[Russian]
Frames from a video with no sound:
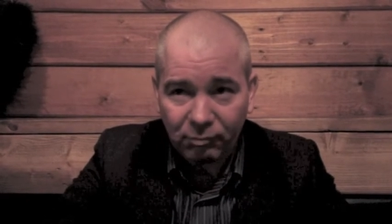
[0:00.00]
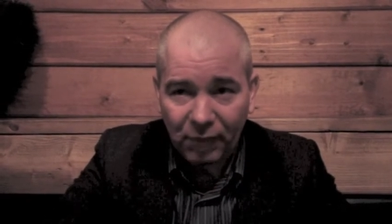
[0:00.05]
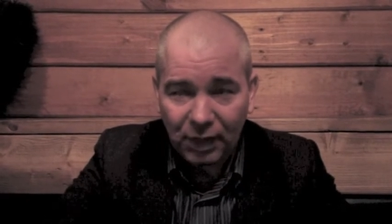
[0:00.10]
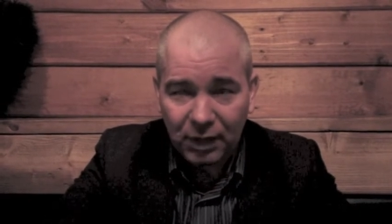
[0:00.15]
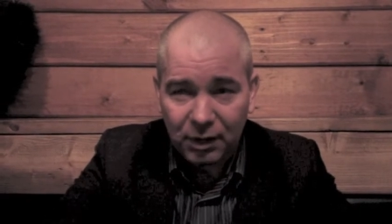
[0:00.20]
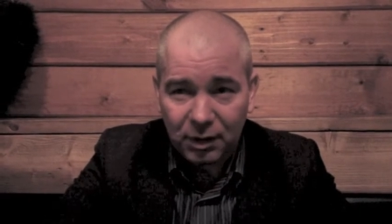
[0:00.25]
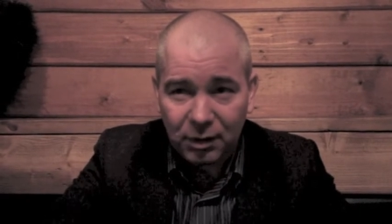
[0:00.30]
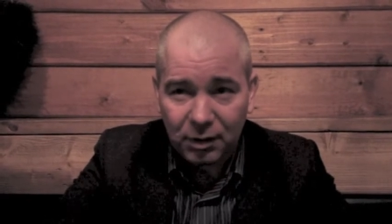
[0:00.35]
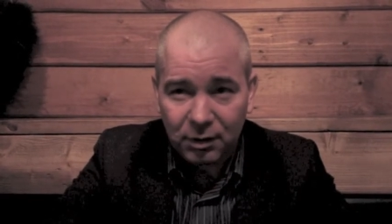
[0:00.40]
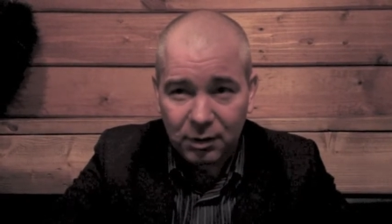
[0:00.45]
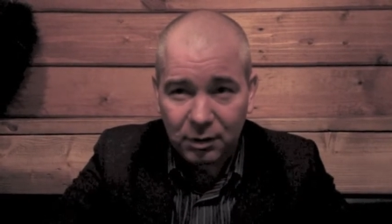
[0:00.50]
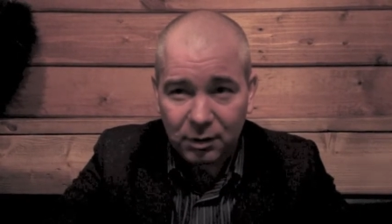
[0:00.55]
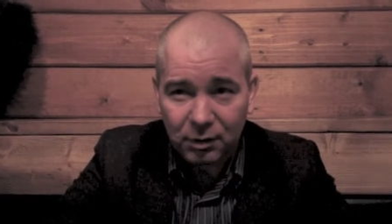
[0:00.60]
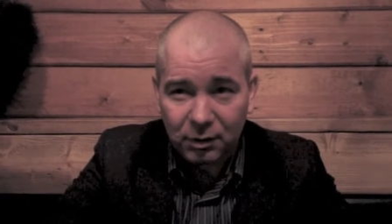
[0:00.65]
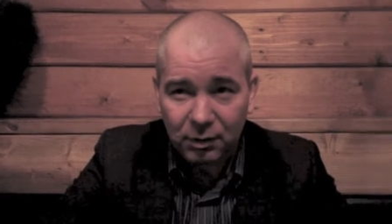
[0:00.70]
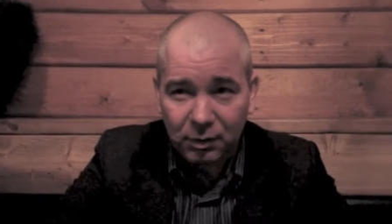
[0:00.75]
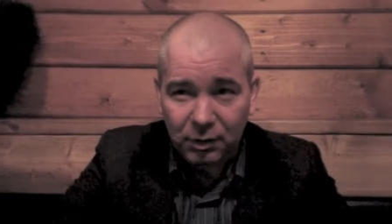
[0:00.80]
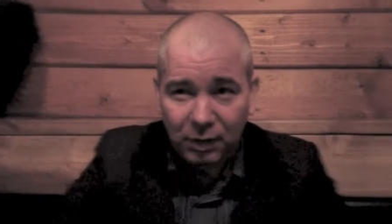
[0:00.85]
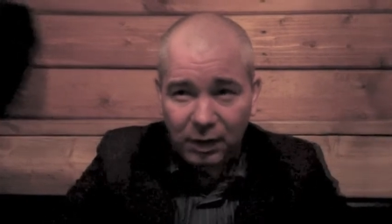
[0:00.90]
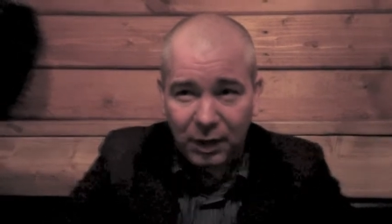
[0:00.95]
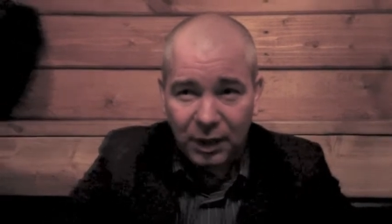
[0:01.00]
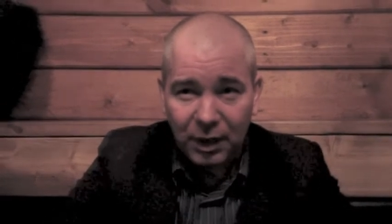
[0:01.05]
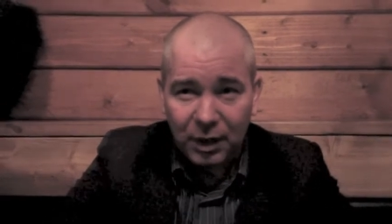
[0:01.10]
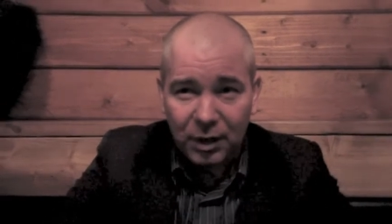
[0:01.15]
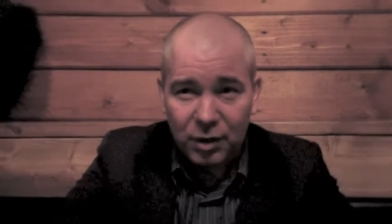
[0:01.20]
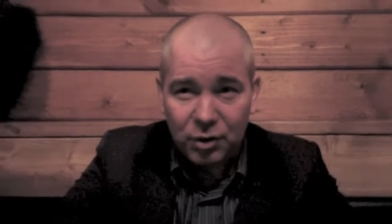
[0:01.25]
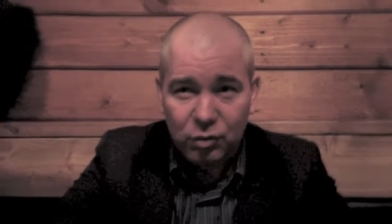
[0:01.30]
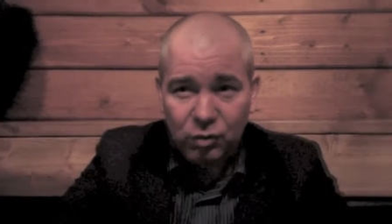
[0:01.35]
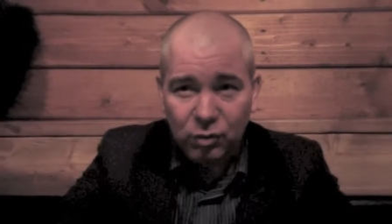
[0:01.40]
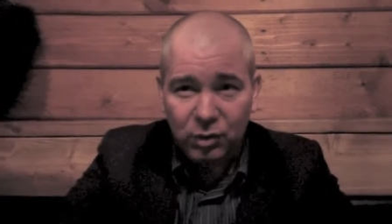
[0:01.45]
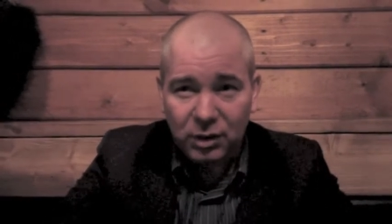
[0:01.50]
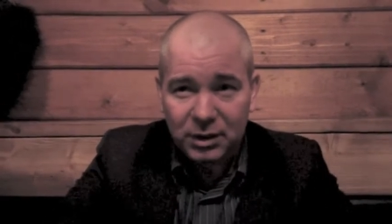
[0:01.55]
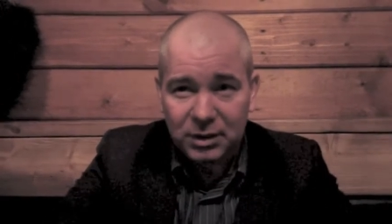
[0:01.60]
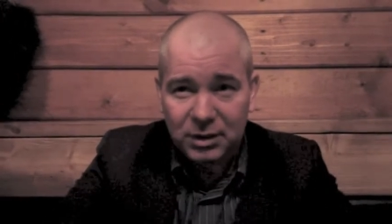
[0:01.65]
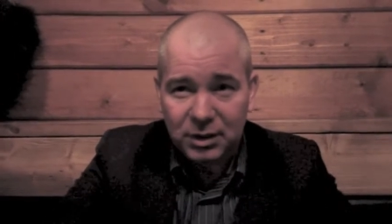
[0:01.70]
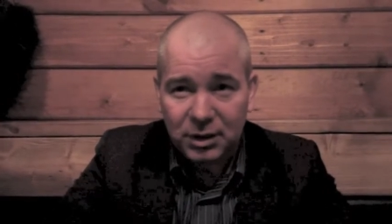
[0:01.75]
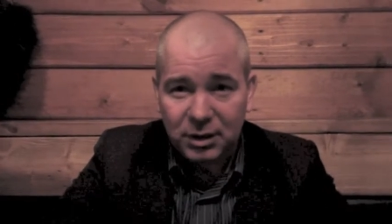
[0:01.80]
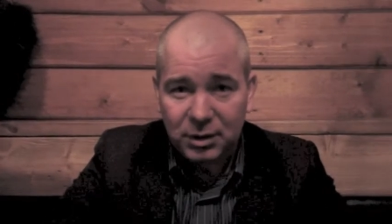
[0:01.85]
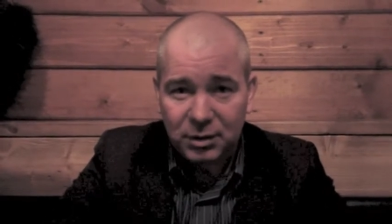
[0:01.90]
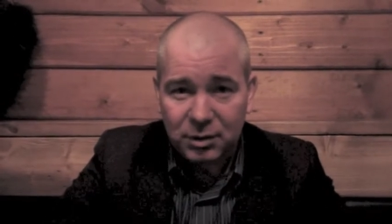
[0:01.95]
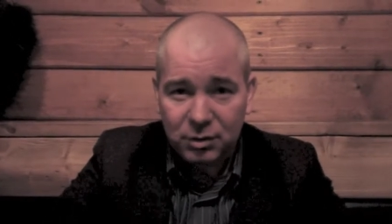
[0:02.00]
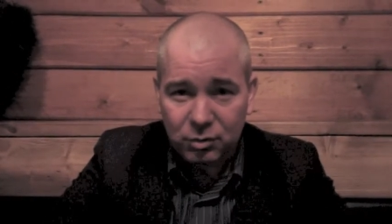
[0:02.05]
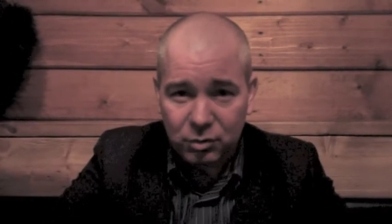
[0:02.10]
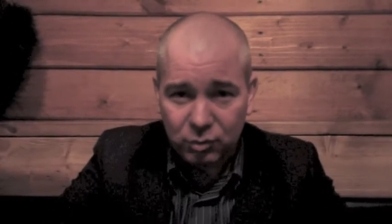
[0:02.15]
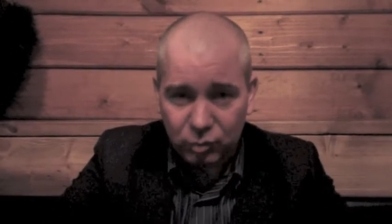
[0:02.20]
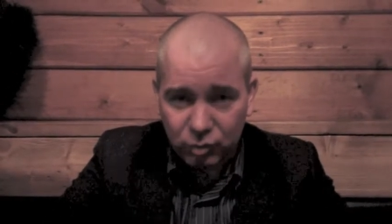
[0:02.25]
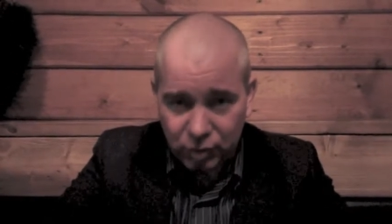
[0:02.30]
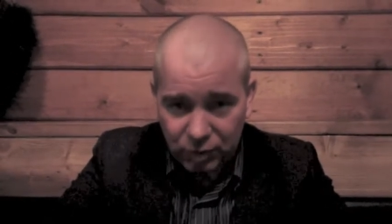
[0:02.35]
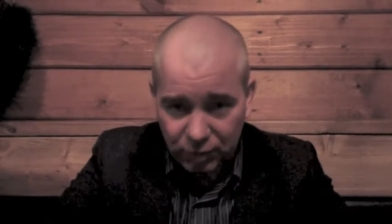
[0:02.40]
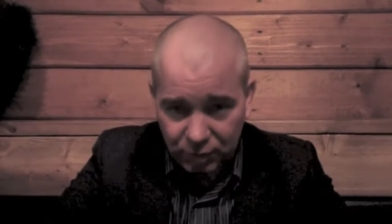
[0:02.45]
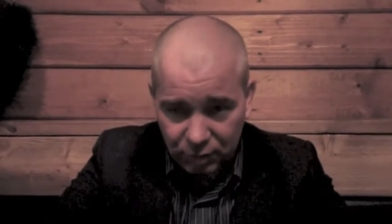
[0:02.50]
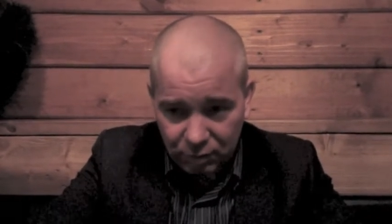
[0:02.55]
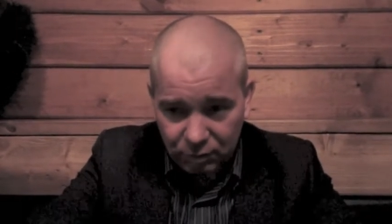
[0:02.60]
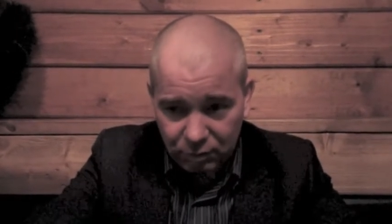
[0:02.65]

э, что касается суши,